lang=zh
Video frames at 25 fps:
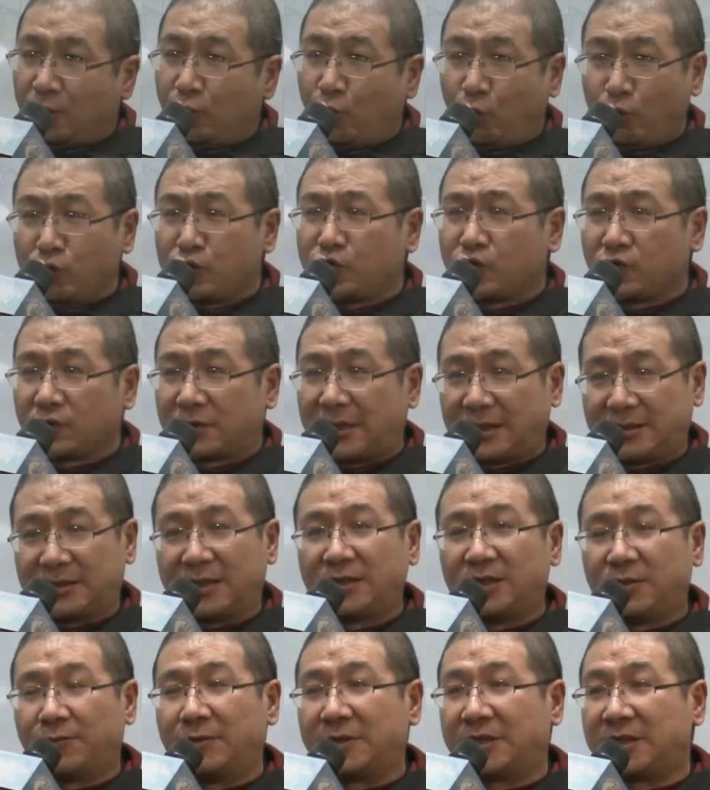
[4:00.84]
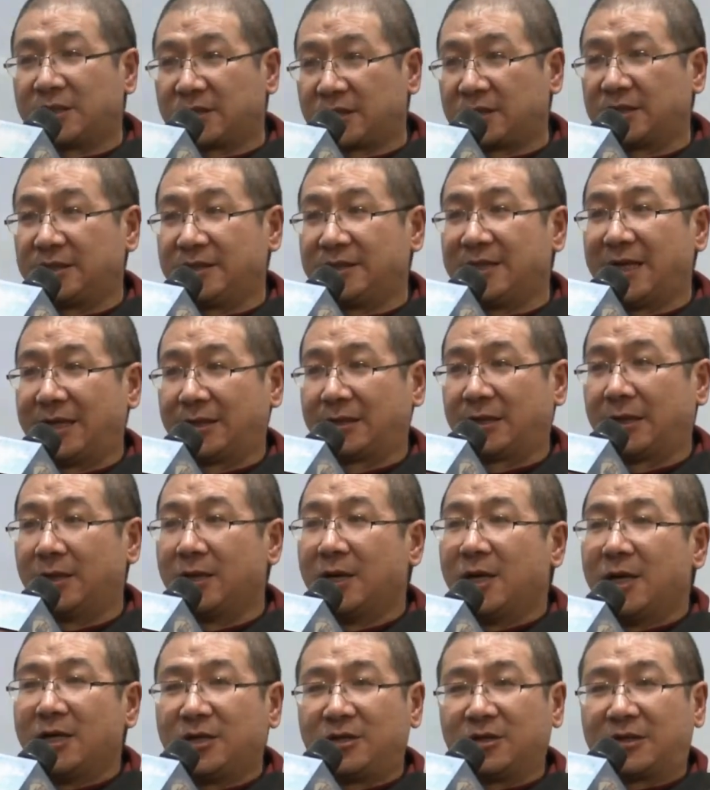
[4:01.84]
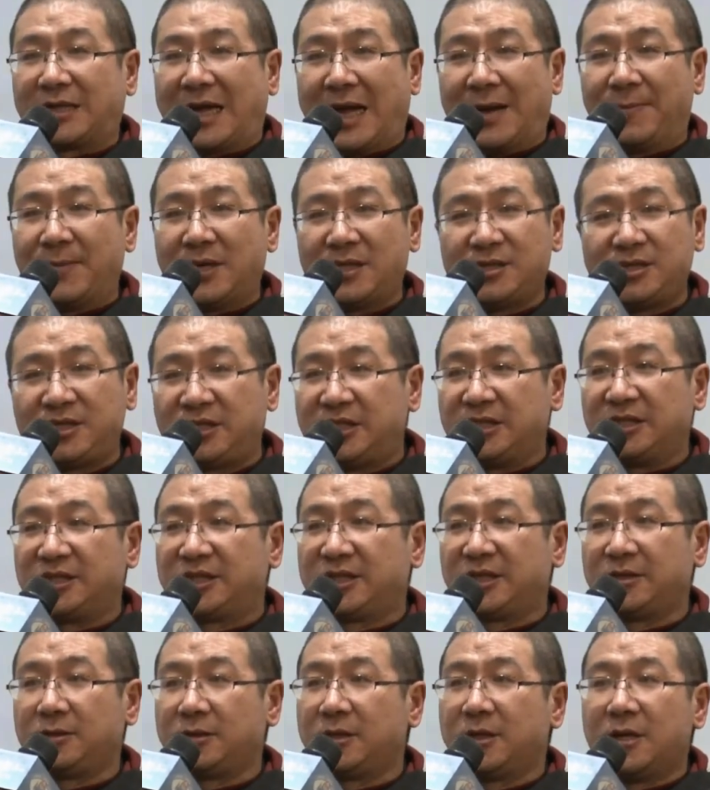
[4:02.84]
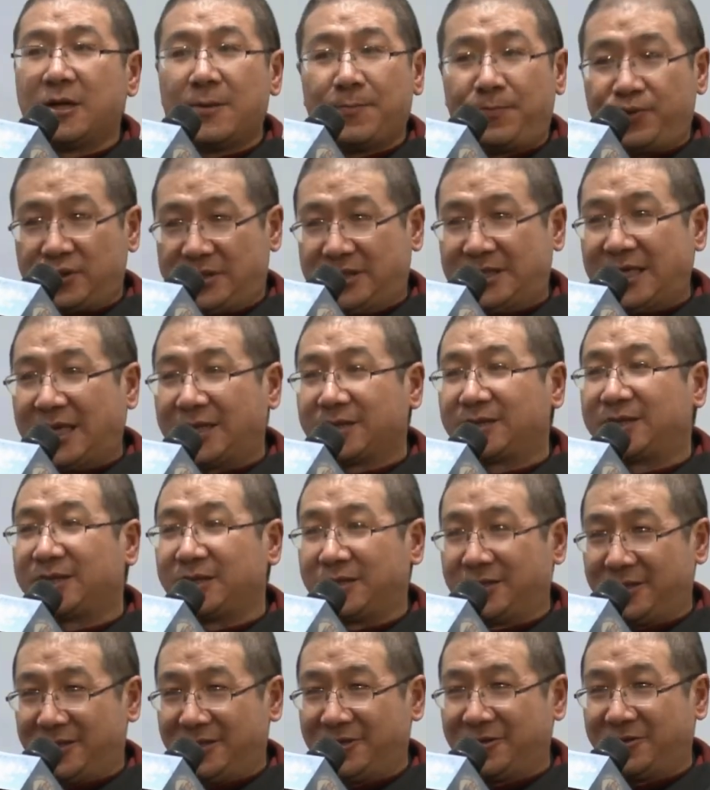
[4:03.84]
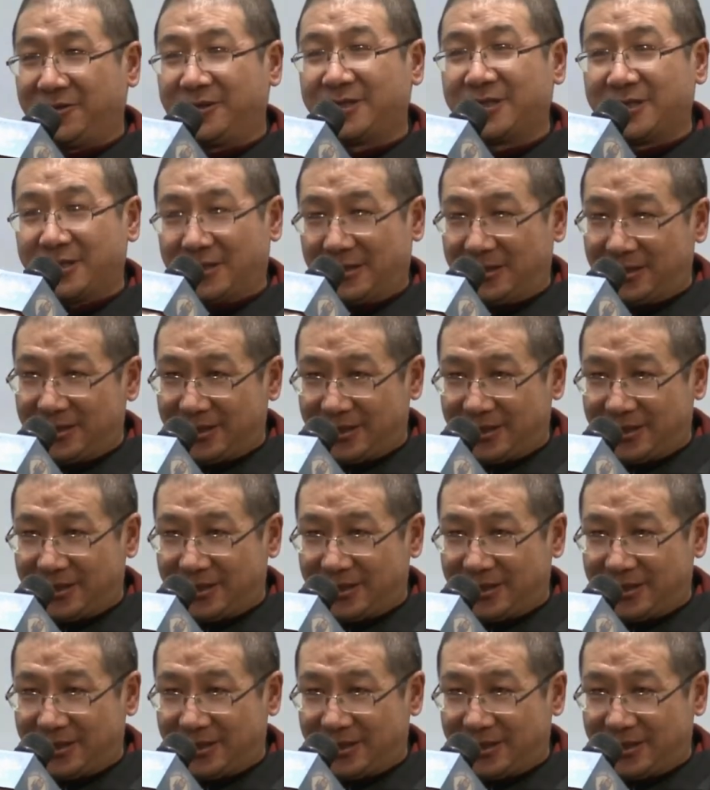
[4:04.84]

罗素等人的问题是一样的，就他们已经不相信有一个